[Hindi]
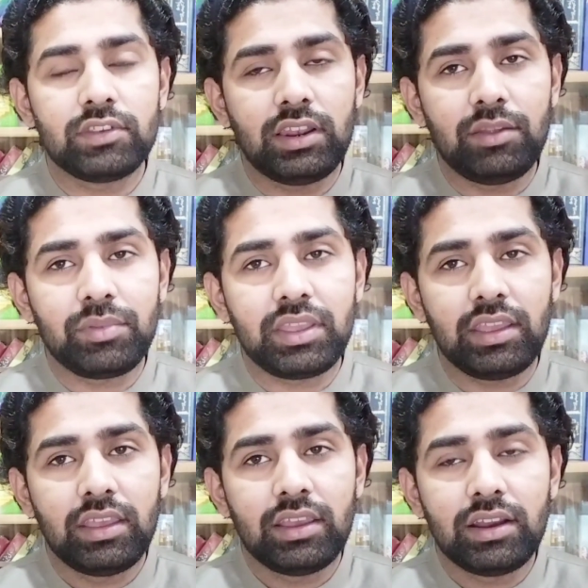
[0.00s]
वसल्लम
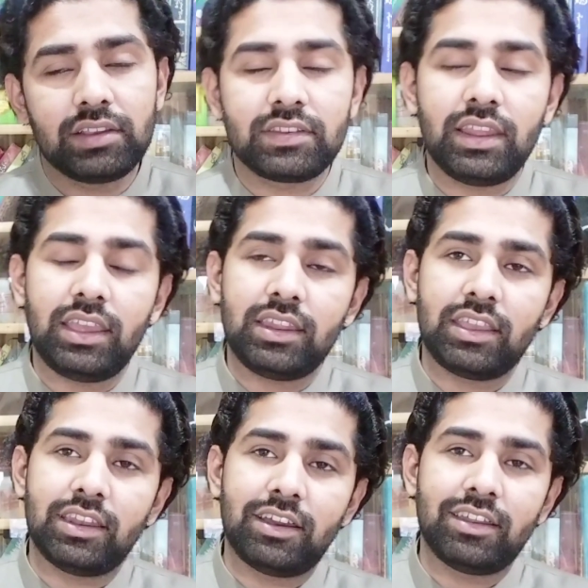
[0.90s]
के हसनैन
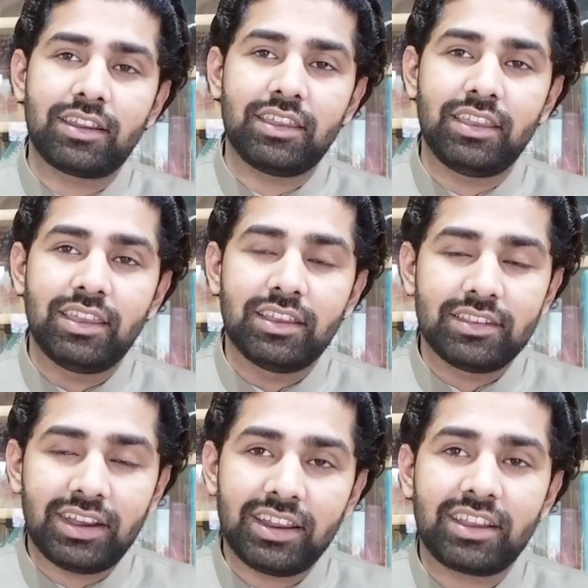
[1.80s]
के नाना के
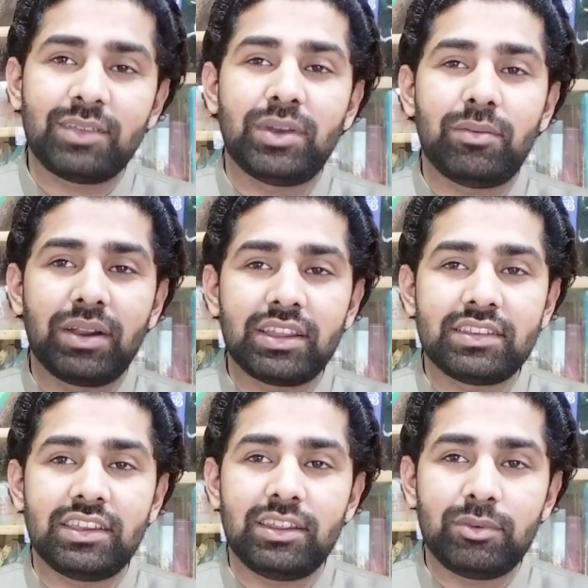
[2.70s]
जहरा के बाबा के
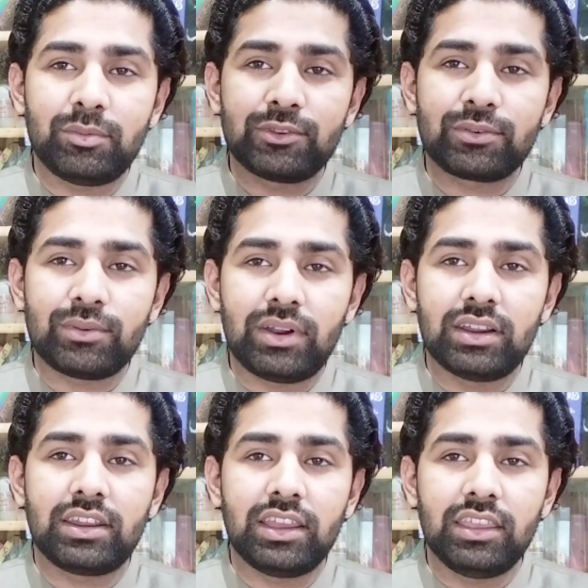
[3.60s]
चेहरे पर
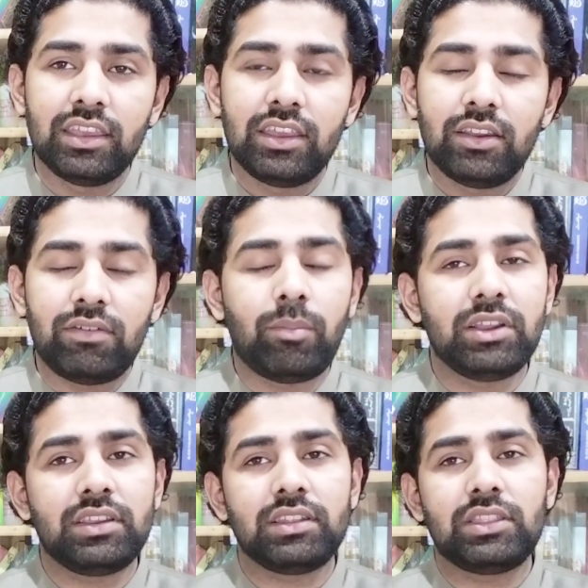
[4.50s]
मुस्कुराहट आई
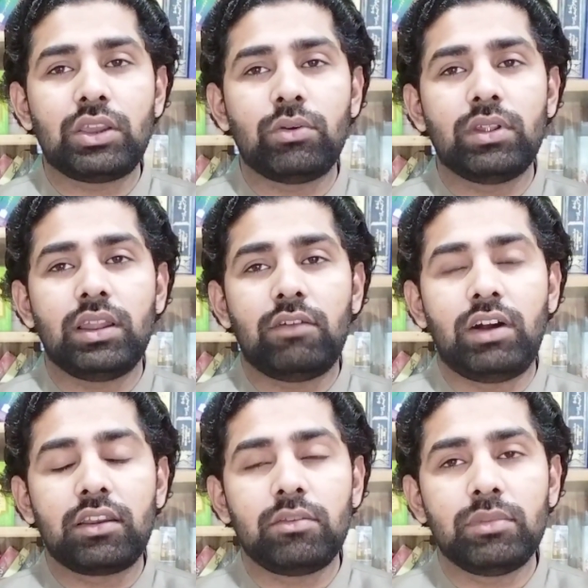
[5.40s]
वमा यंत
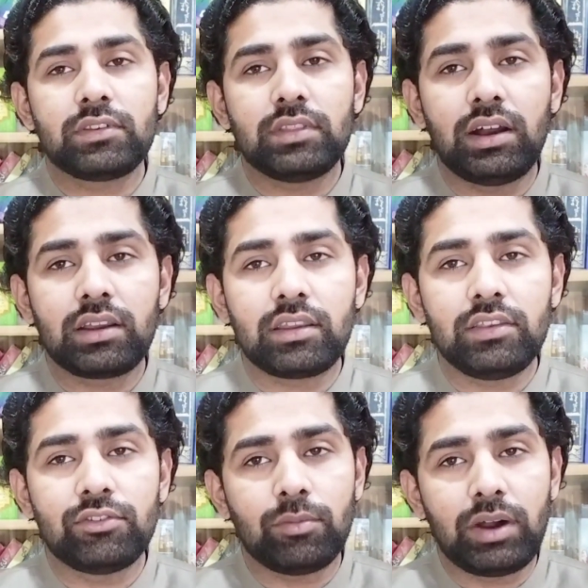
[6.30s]
हवा की मिस्ताक
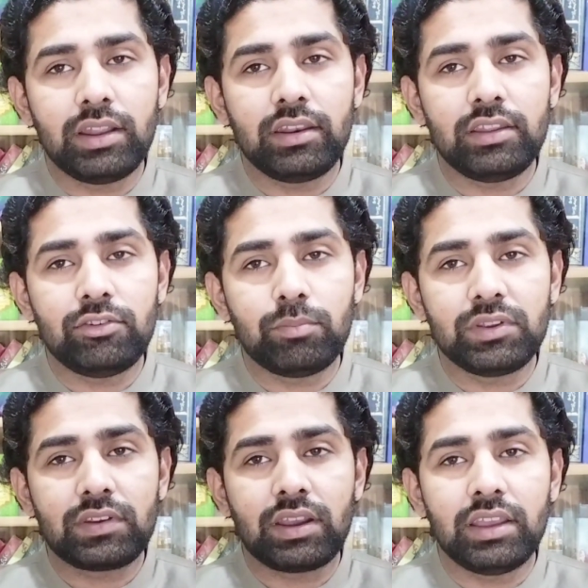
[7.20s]
की जुबान ने
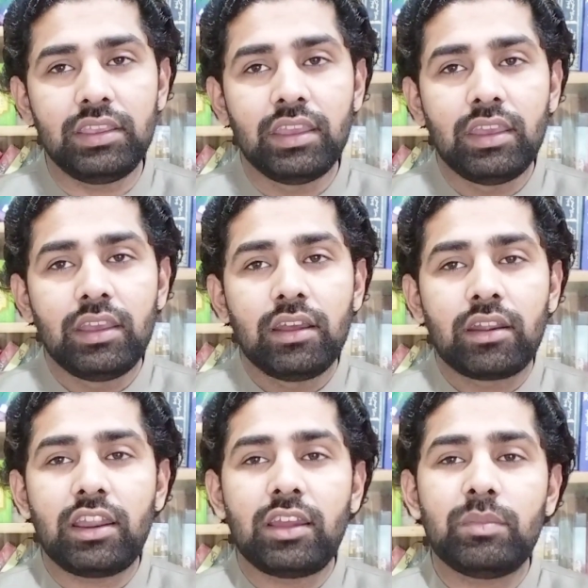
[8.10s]
जुम्बश खाई
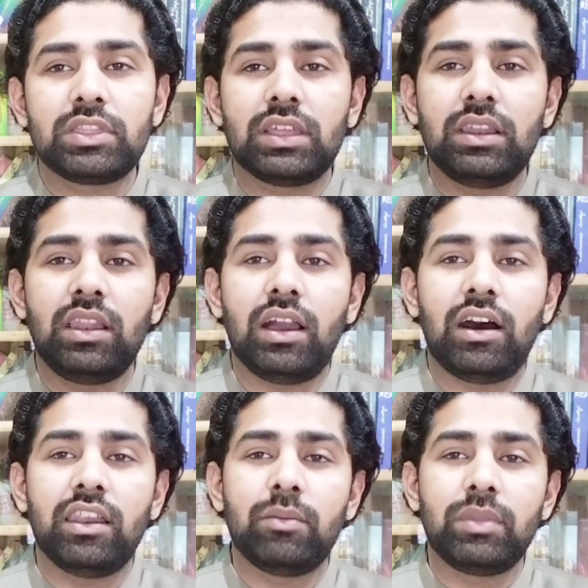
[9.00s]
रहमत
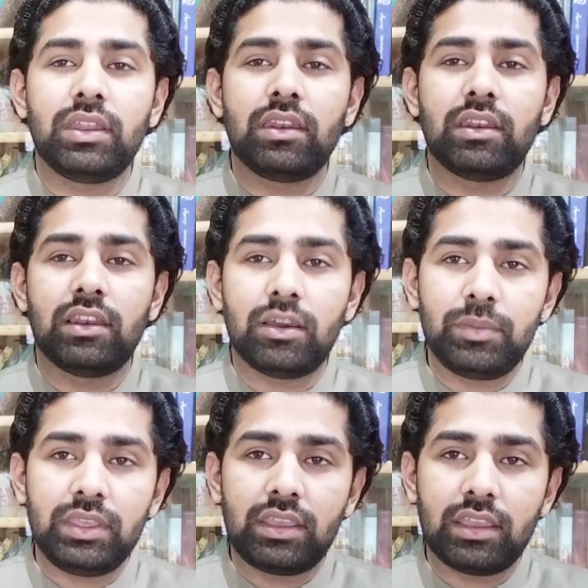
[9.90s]
आलमीन
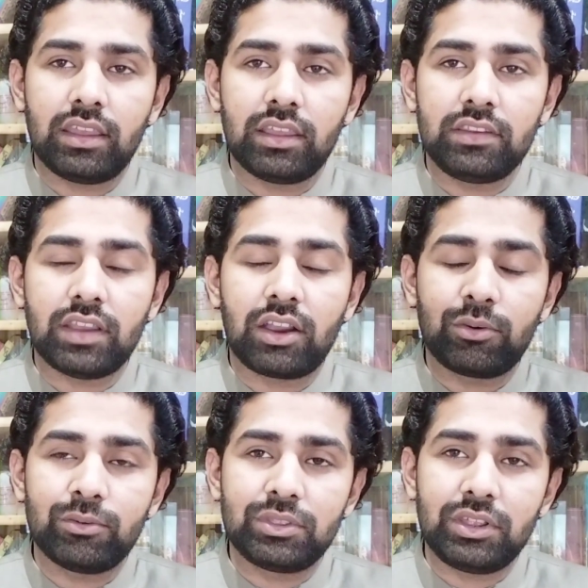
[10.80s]
नबी के
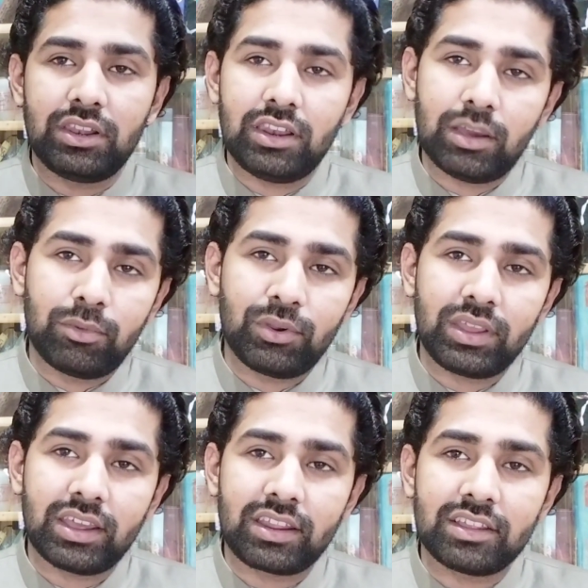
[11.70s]
याकूती लबों
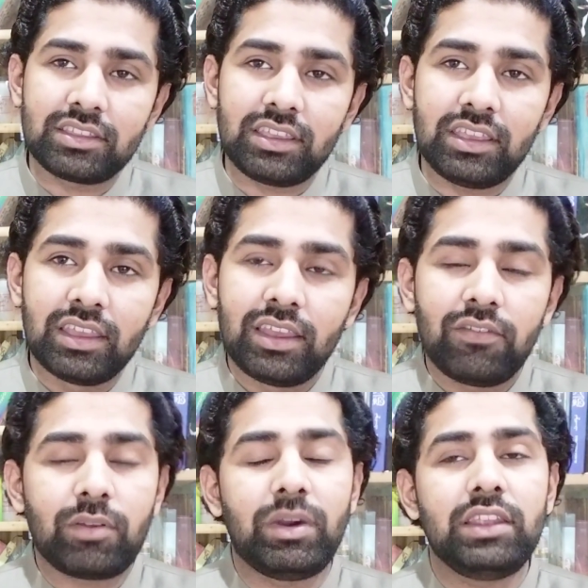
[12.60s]
ने हरकत की
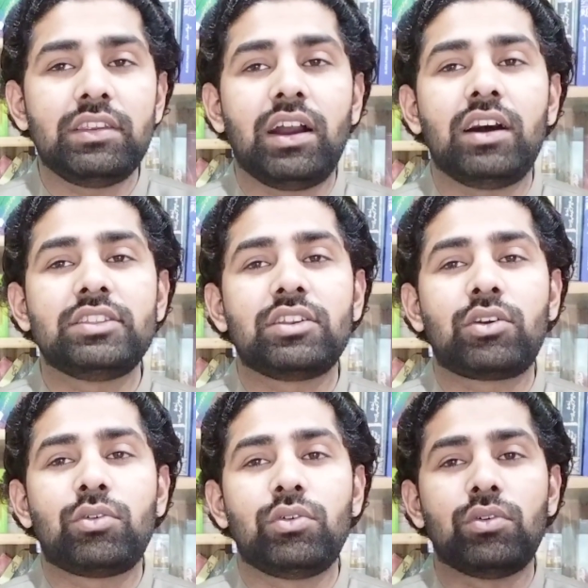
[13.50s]
फरमाया याद
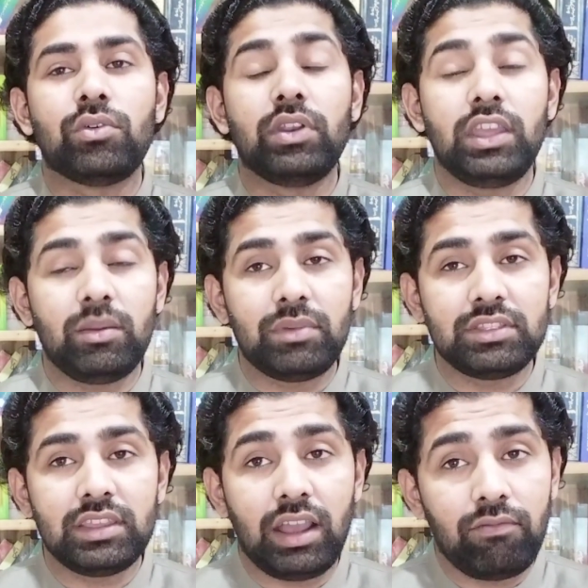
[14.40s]
रखो
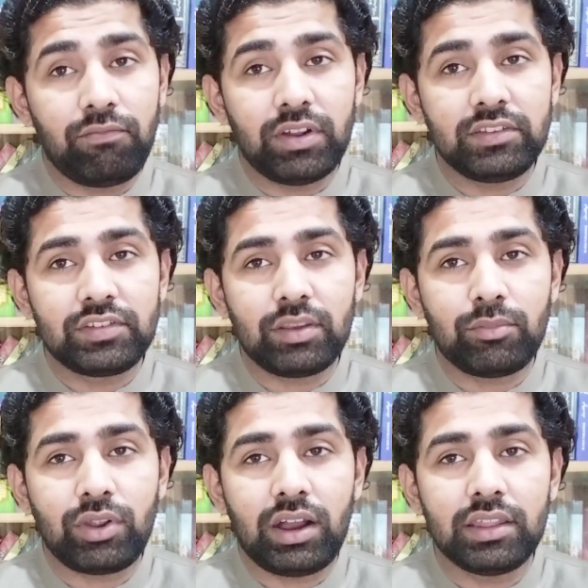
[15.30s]
नेमत अव्वल से
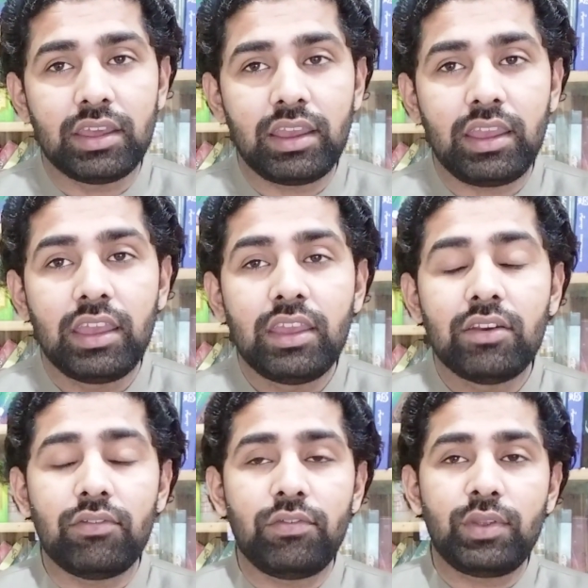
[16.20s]
मुराद है
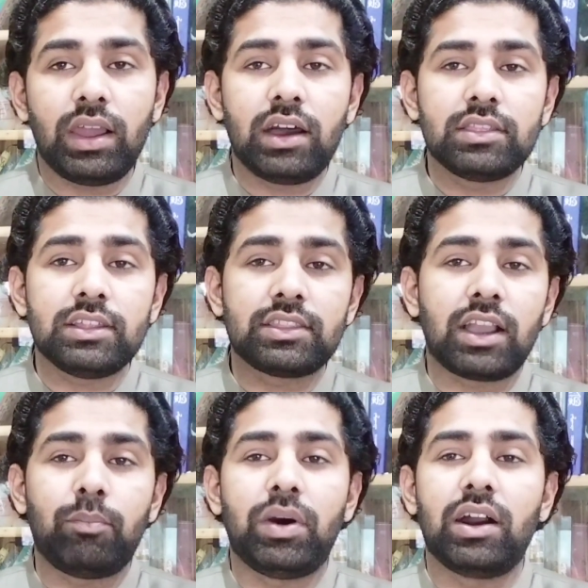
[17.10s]
विलादत
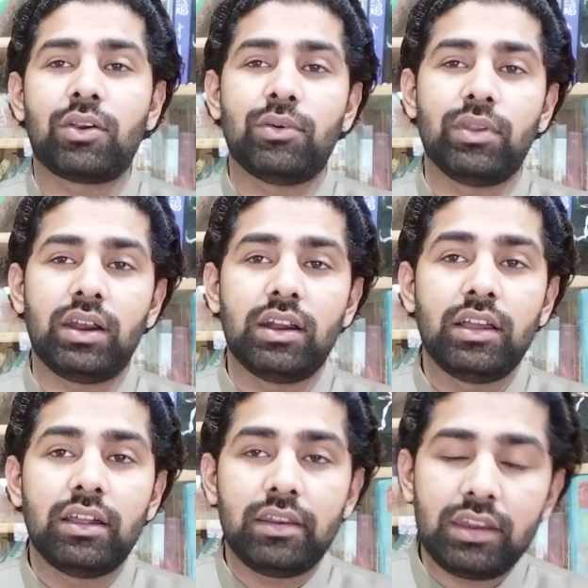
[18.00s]
का पाक होना
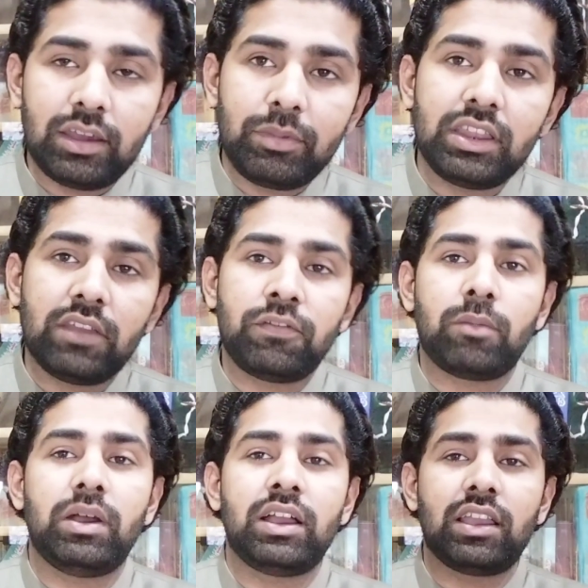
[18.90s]
नबी ने
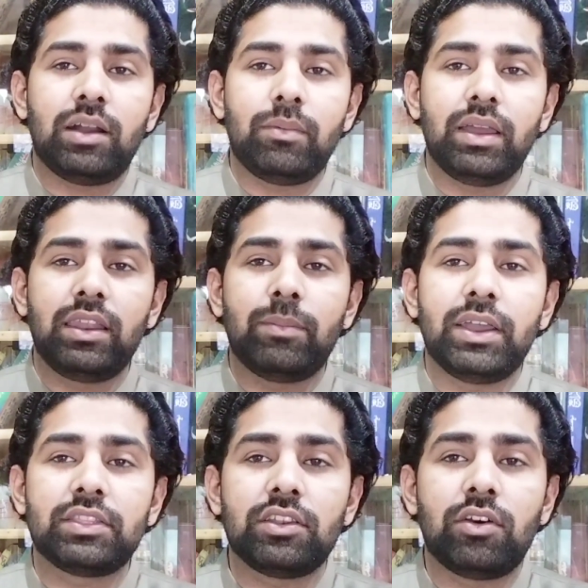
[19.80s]
फरमाया कि हम अहले
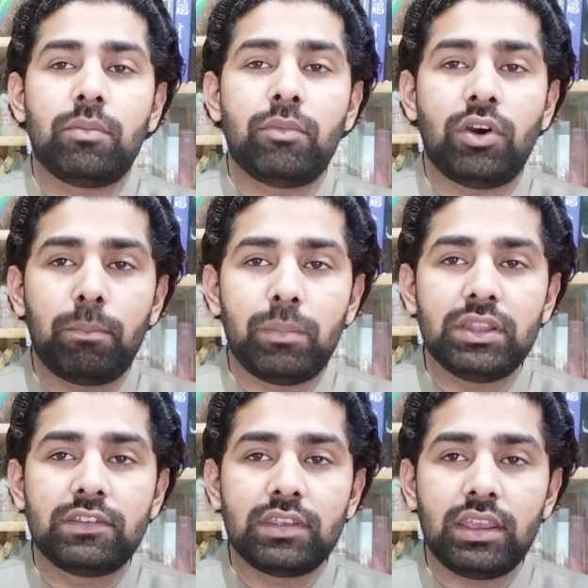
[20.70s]
बैत
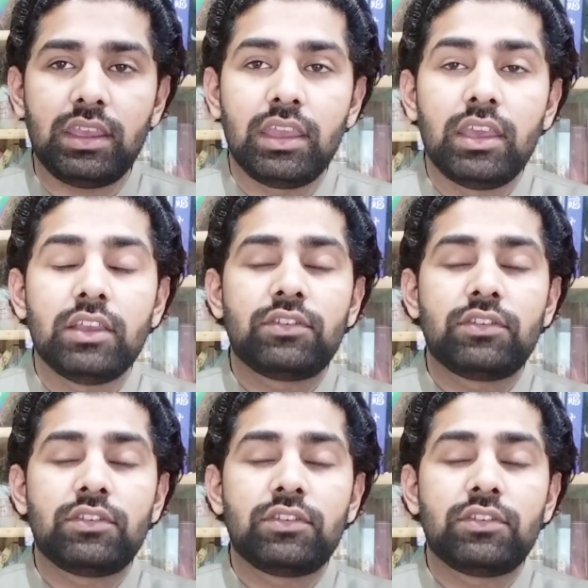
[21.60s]
मोहम्मद से